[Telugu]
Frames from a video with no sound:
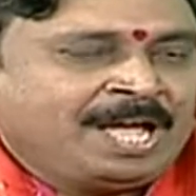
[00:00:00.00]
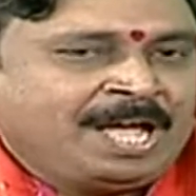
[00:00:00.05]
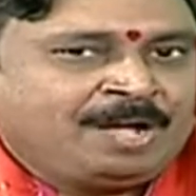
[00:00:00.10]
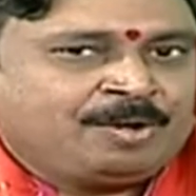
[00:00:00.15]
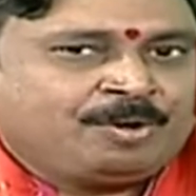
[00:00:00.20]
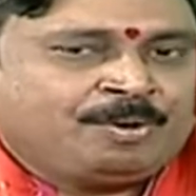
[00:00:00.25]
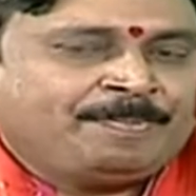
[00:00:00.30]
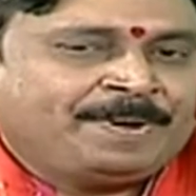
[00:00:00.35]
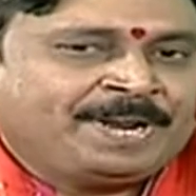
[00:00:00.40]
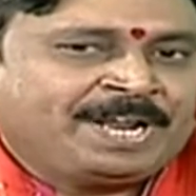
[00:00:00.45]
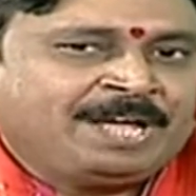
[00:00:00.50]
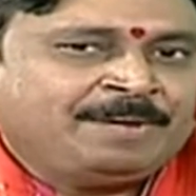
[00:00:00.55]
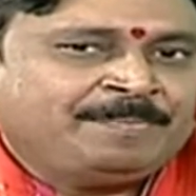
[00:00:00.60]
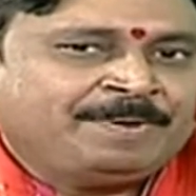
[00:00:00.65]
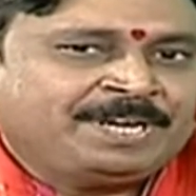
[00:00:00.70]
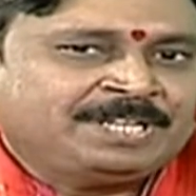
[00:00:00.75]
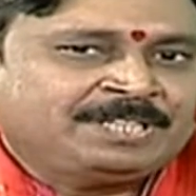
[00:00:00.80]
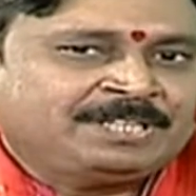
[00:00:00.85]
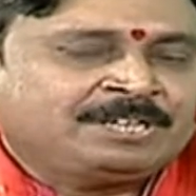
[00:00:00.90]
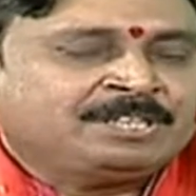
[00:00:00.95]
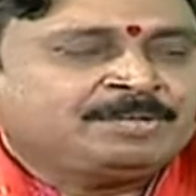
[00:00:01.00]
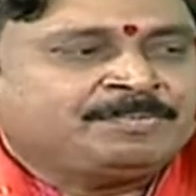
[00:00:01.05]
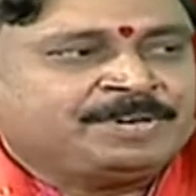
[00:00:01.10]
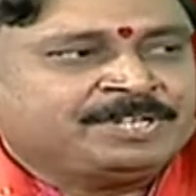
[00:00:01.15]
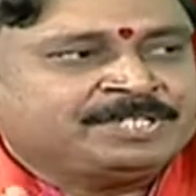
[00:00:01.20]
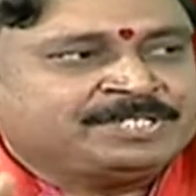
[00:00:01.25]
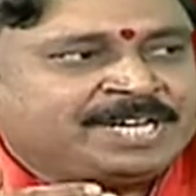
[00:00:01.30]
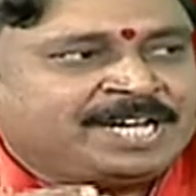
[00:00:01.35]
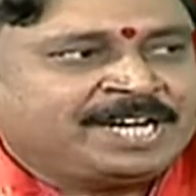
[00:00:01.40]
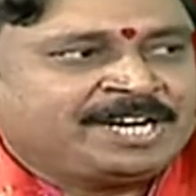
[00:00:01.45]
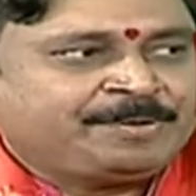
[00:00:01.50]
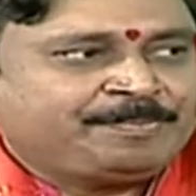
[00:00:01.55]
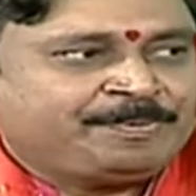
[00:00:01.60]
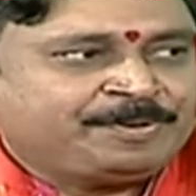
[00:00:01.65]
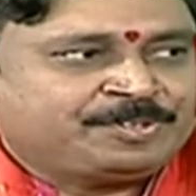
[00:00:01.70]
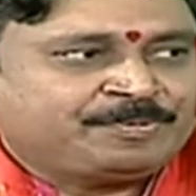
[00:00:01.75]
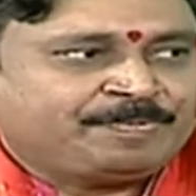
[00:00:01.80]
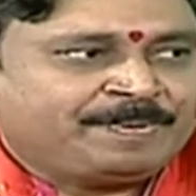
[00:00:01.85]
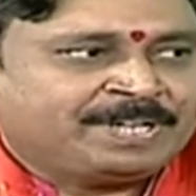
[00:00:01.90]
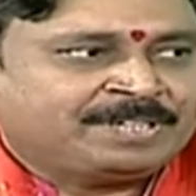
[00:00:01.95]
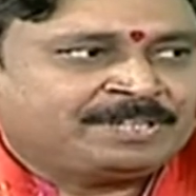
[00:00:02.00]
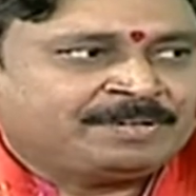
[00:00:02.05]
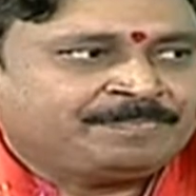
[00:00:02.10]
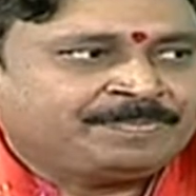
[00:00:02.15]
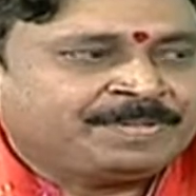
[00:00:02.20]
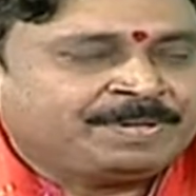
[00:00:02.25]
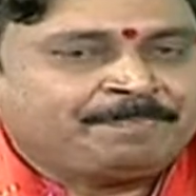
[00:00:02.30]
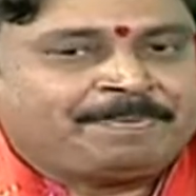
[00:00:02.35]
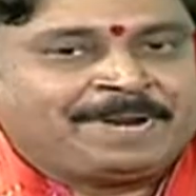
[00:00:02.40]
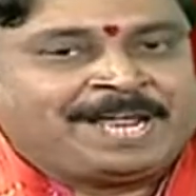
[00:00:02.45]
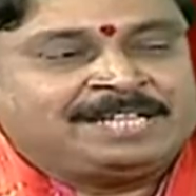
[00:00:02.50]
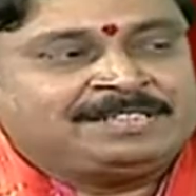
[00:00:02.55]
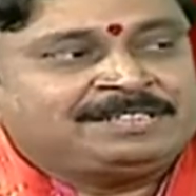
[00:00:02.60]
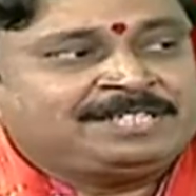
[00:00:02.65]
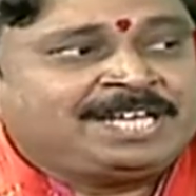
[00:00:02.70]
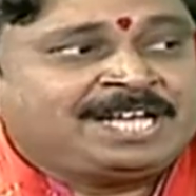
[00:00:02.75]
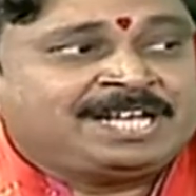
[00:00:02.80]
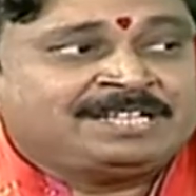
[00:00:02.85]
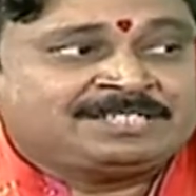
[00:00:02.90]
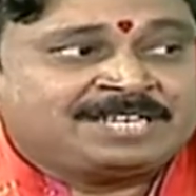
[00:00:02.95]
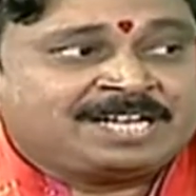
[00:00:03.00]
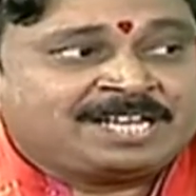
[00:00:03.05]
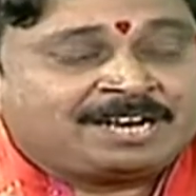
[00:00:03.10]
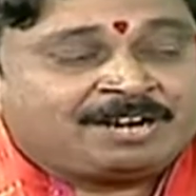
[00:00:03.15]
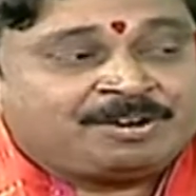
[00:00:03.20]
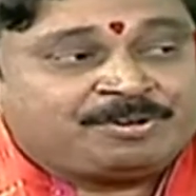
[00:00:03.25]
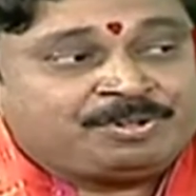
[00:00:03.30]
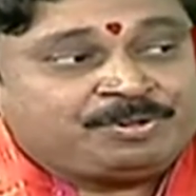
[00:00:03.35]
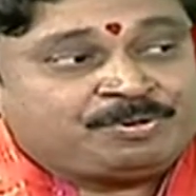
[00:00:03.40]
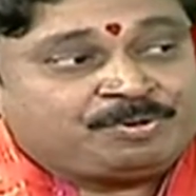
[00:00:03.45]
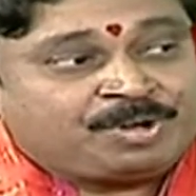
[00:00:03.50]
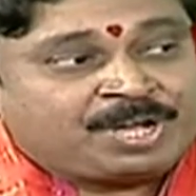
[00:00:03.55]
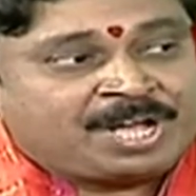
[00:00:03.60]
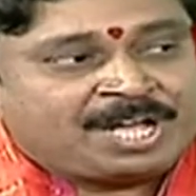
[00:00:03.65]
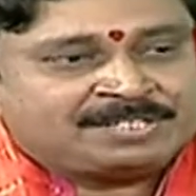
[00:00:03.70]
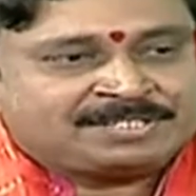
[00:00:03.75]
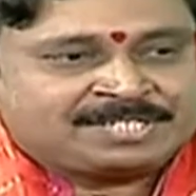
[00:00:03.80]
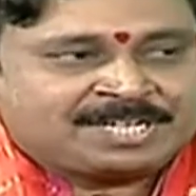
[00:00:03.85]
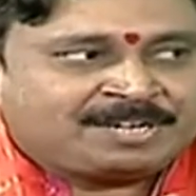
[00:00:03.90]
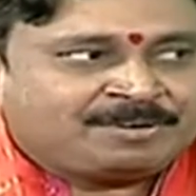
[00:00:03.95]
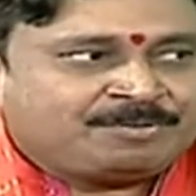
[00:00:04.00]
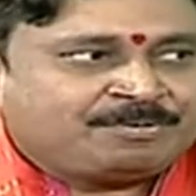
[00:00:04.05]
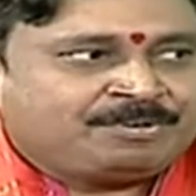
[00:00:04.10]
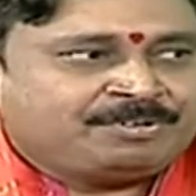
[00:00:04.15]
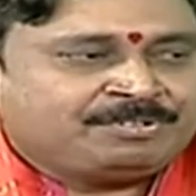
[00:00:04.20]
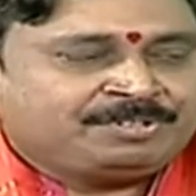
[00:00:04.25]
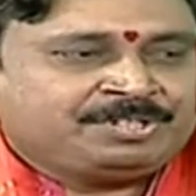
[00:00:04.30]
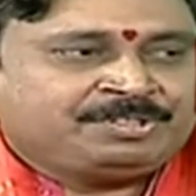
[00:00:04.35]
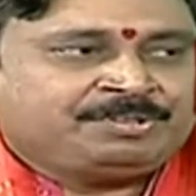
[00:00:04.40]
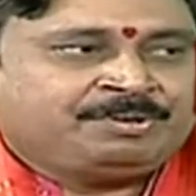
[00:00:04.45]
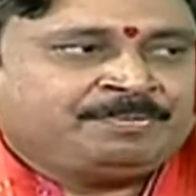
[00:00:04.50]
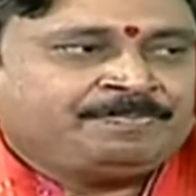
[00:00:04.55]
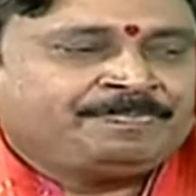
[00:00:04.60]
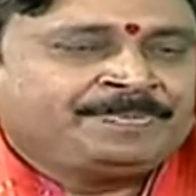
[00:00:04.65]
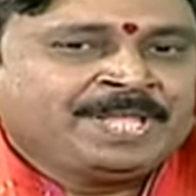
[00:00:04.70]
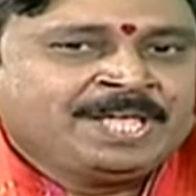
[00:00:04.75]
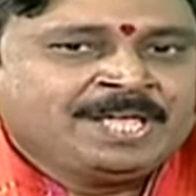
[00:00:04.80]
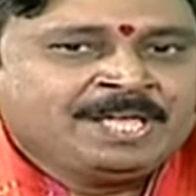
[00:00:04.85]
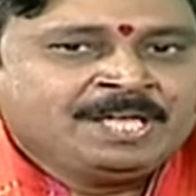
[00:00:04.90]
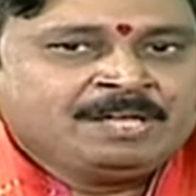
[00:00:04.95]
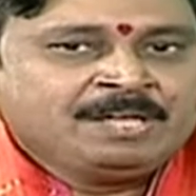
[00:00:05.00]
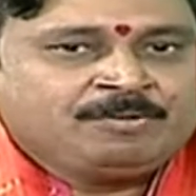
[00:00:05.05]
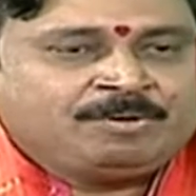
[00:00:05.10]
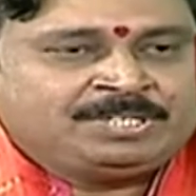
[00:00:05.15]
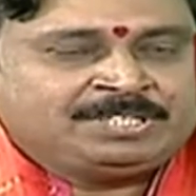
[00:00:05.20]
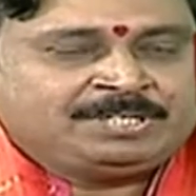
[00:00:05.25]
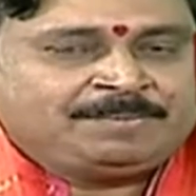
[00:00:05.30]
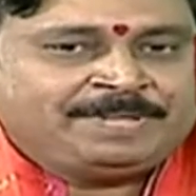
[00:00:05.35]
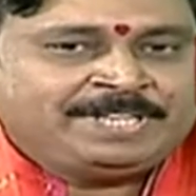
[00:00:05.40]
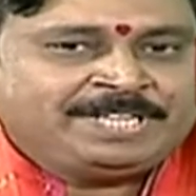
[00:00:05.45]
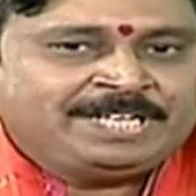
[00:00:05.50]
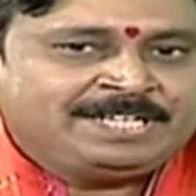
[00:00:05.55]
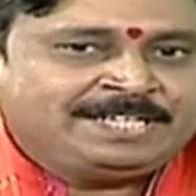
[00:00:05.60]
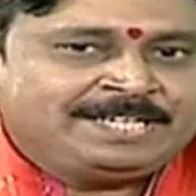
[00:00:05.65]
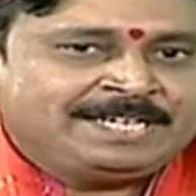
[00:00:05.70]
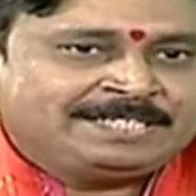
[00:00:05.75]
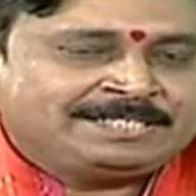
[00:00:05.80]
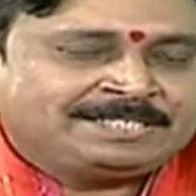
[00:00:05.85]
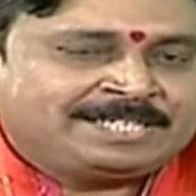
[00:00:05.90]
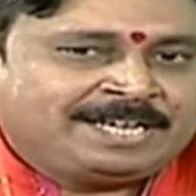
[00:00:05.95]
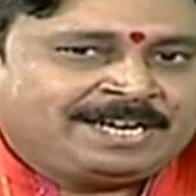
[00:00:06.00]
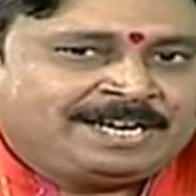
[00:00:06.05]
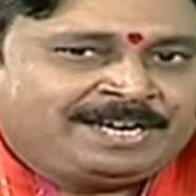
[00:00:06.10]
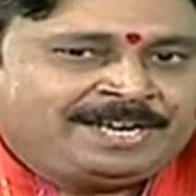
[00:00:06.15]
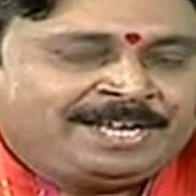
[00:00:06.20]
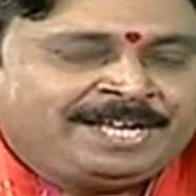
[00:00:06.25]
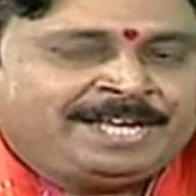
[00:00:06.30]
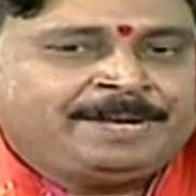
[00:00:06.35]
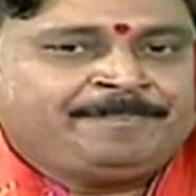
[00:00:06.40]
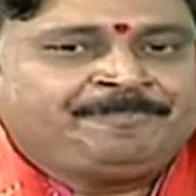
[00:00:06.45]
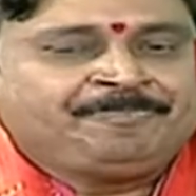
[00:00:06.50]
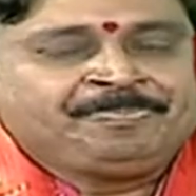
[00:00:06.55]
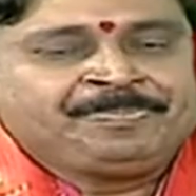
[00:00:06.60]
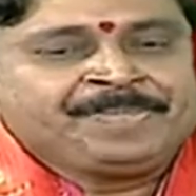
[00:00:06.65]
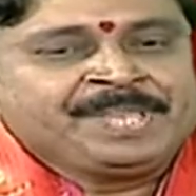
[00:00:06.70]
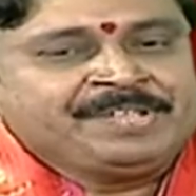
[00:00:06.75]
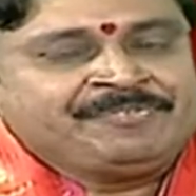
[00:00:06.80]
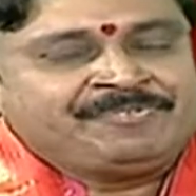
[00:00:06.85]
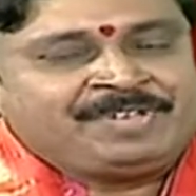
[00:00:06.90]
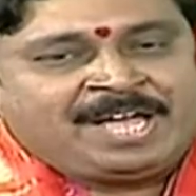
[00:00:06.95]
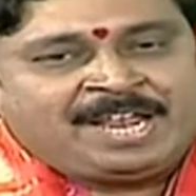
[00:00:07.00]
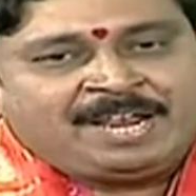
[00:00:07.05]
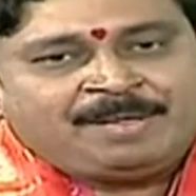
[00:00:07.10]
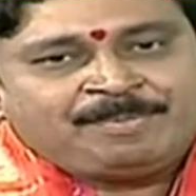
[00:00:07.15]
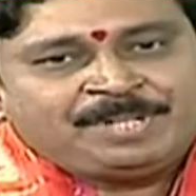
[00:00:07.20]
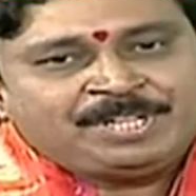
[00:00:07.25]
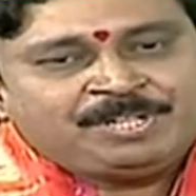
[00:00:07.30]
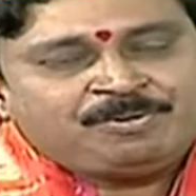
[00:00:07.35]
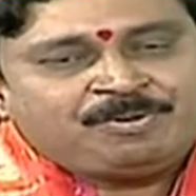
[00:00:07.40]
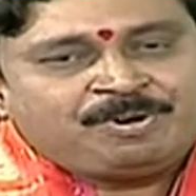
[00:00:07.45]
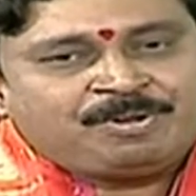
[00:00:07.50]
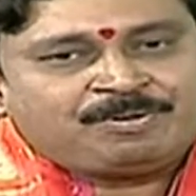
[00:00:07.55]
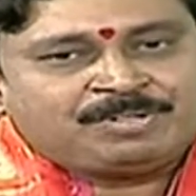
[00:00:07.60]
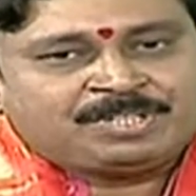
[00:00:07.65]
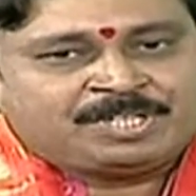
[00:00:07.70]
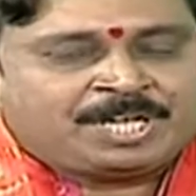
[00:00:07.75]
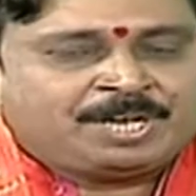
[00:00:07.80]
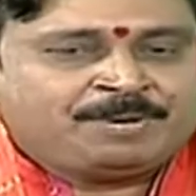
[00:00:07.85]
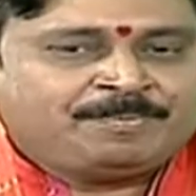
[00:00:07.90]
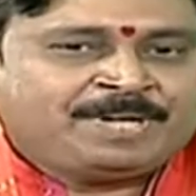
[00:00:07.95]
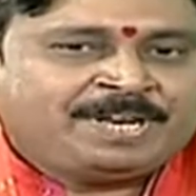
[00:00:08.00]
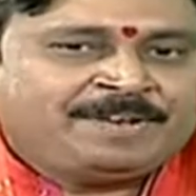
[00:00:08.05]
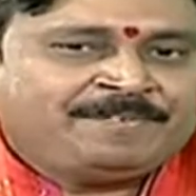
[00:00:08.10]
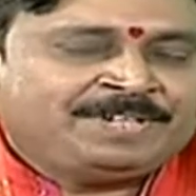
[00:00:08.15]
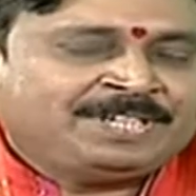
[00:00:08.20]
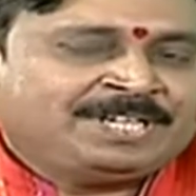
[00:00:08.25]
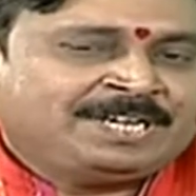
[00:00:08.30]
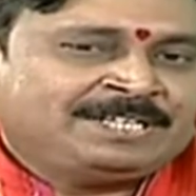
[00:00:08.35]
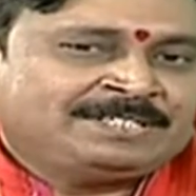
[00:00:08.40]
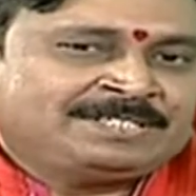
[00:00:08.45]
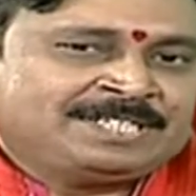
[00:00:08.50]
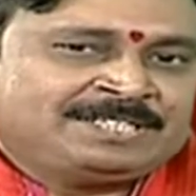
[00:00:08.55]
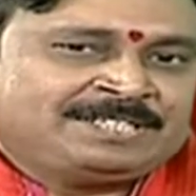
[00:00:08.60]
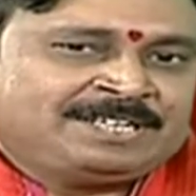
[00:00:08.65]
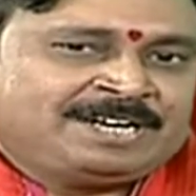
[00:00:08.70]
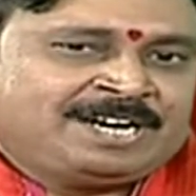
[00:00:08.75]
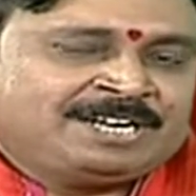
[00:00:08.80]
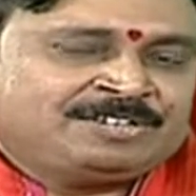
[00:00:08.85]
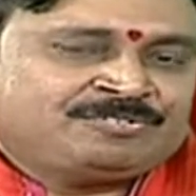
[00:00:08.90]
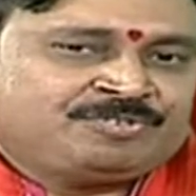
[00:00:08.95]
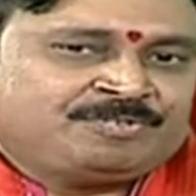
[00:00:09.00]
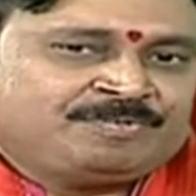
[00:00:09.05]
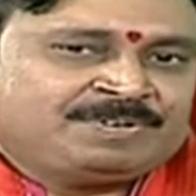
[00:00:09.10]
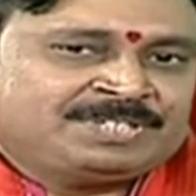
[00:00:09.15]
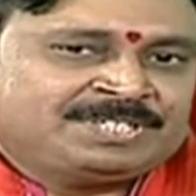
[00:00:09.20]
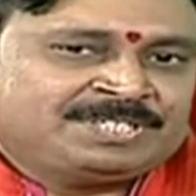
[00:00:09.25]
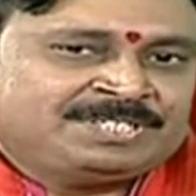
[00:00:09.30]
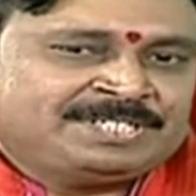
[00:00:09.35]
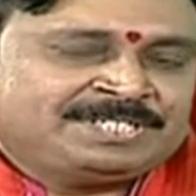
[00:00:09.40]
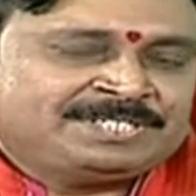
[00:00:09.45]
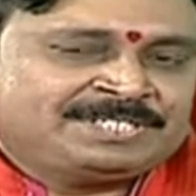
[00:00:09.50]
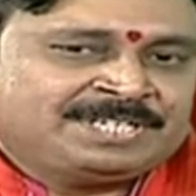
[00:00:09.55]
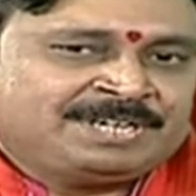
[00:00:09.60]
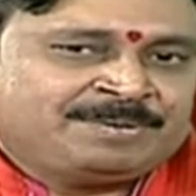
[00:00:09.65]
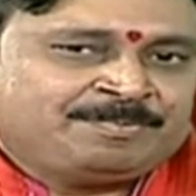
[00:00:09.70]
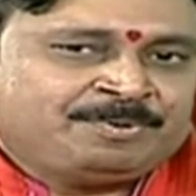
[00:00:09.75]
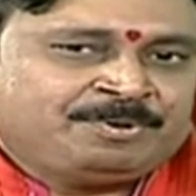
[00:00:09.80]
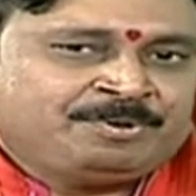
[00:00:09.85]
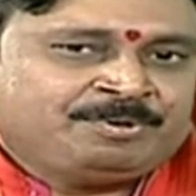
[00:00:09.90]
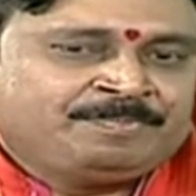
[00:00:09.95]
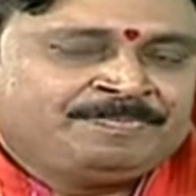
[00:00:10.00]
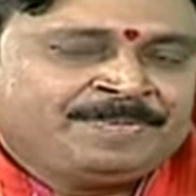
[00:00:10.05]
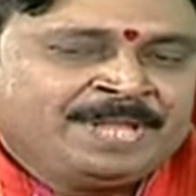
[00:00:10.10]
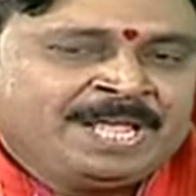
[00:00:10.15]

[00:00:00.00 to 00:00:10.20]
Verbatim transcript: ఆ కొబ్బరికాయ పెట్టిన తర్వాత మనం జాకెట్ పీస్ పెడతాం ప్రాంతీయ ఆచారాల్లో ఇంకొక ఆచారం కూడా ఉంది ఇందులో కొంతమంది ఏం చేస్తారంటే చాలామందికి కూడా కొంత అనుమానం ఏంటంటే సత్యనారాయణ స్వామి వ్రతం చేసేటప్పుడు